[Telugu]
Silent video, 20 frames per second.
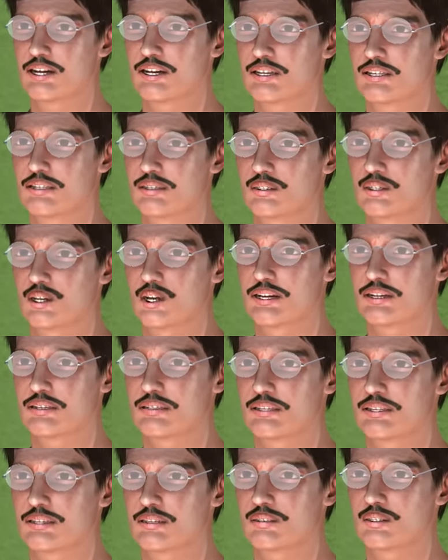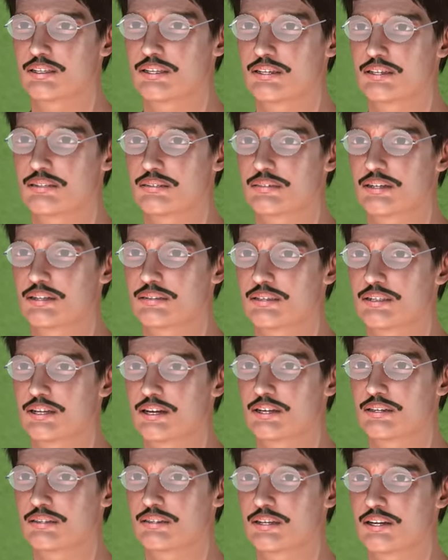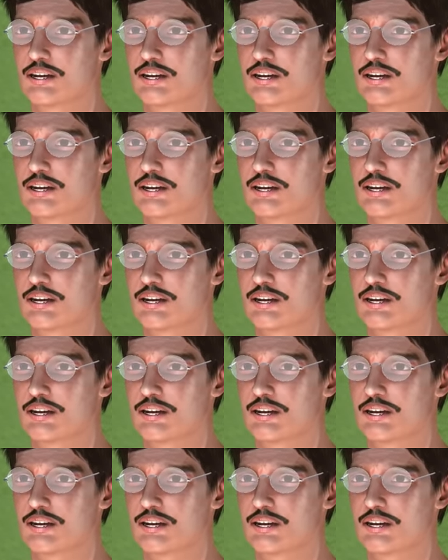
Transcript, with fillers: ఇందులోకి ఎట్టా వచ్చారో నాకు చెప్పండి